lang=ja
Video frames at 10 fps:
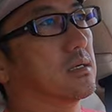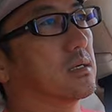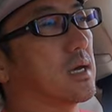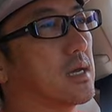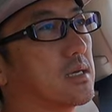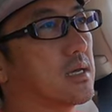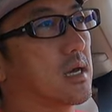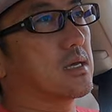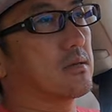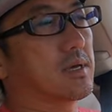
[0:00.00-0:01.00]
海
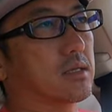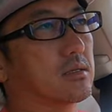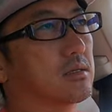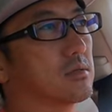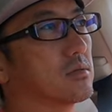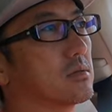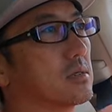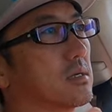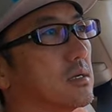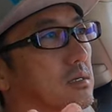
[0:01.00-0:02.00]
外、まあ、
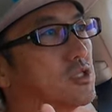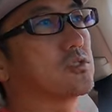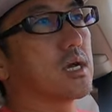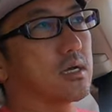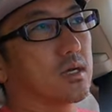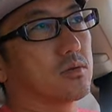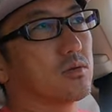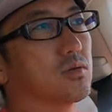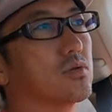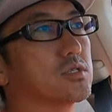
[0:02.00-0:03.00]
州外からの
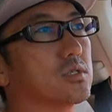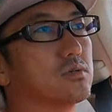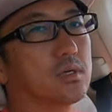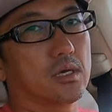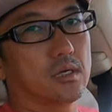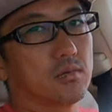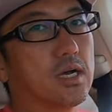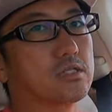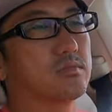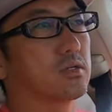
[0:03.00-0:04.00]
旅行者の受け入れも
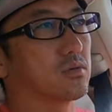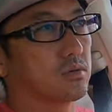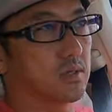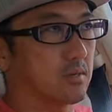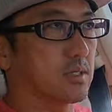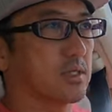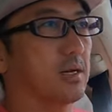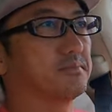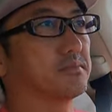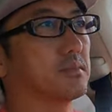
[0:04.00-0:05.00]
始まることになりました。
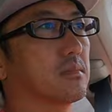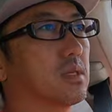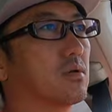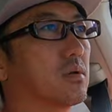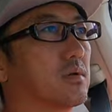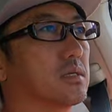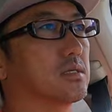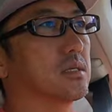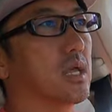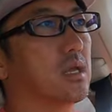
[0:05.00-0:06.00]
これはで
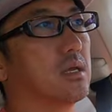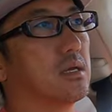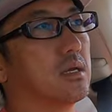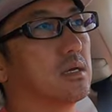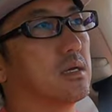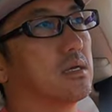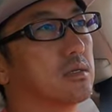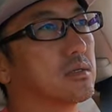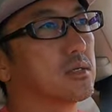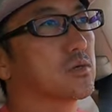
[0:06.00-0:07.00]
すね
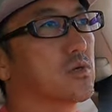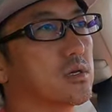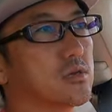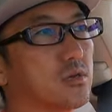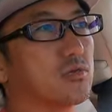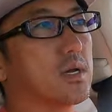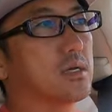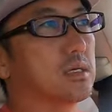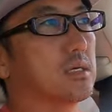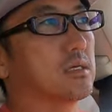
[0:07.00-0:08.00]
飛行機に乗る前
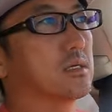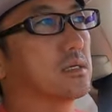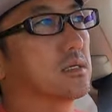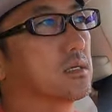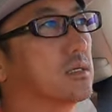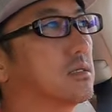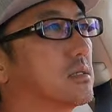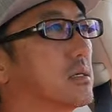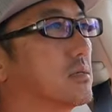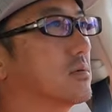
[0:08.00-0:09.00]
に
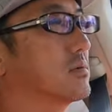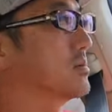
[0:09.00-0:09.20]
一定の